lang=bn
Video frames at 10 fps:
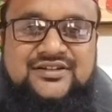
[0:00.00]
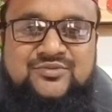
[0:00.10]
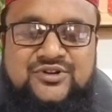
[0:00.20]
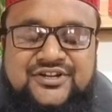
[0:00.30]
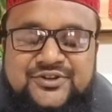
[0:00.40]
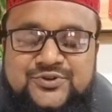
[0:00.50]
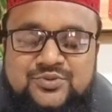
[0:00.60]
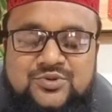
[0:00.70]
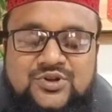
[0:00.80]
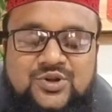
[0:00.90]
আসসালামু
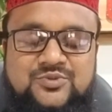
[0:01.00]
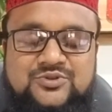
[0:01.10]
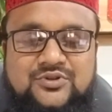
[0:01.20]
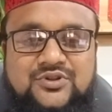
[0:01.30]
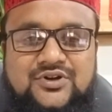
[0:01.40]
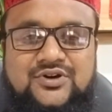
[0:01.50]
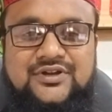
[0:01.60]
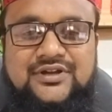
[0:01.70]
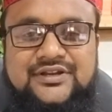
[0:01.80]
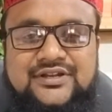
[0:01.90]
আলাইকুম রহমতুল্লাহ
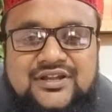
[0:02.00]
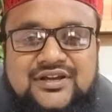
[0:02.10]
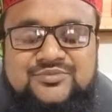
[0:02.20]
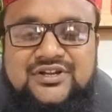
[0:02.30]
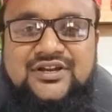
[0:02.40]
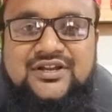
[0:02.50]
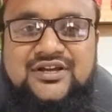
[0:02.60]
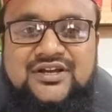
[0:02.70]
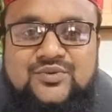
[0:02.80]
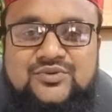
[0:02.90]
ইন
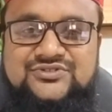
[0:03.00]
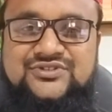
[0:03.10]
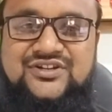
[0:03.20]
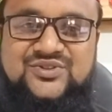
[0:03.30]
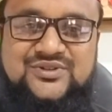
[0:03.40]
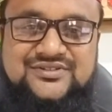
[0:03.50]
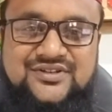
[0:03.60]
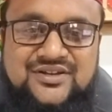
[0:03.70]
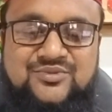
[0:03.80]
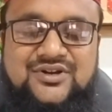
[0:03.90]
আলহামদুলিল্লাহ
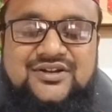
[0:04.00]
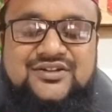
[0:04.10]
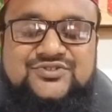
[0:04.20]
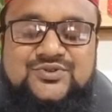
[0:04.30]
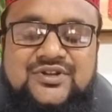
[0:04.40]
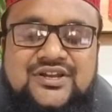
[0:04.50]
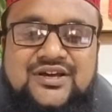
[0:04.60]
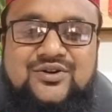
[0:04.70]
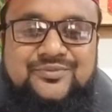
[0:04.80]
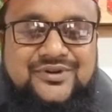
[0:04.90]
ওসালাতাম আল্লাহ
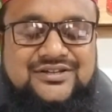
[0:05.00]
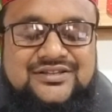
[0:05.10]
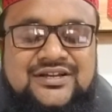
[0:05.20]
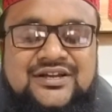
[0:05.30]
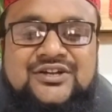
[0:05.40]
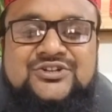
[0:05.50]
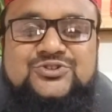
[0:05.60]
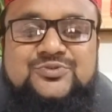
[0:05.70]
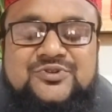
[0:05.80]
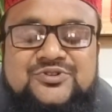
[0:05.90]
রসুলিল্লাহ ওবায়দ
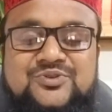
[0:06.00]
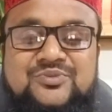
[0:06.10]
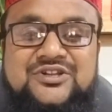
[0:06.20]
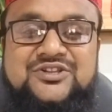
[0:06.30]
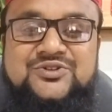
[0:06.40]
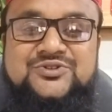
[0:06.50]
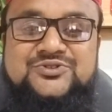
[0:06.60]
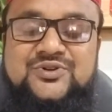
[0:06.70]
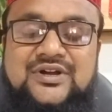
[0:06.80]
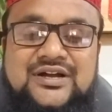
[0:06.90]
সুপ্রিয় সম্মানিত
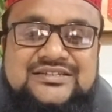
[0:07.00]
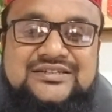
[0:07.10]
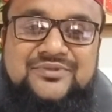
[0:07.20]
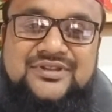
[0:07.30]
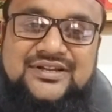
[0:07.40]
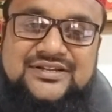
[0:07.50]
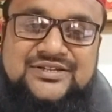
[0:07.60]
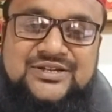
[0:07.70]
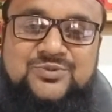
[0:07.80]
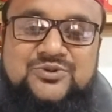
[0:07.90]
দর্শক আজ আপনাদেরকে
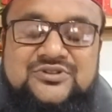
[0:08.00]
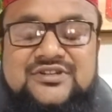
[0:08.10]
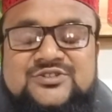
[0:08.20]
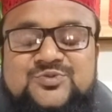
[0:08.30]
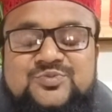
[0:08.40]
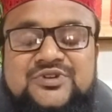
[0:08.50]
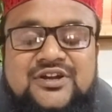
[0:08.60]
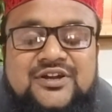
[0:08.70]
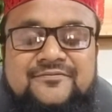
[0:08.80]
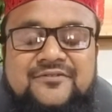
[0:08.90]
জানাবো তসবি
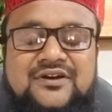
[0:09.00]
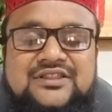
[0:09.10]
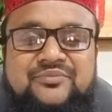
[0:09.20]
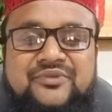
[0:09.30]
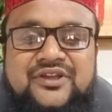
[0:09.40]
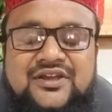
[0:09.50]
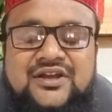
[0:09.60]
হেফা তিমি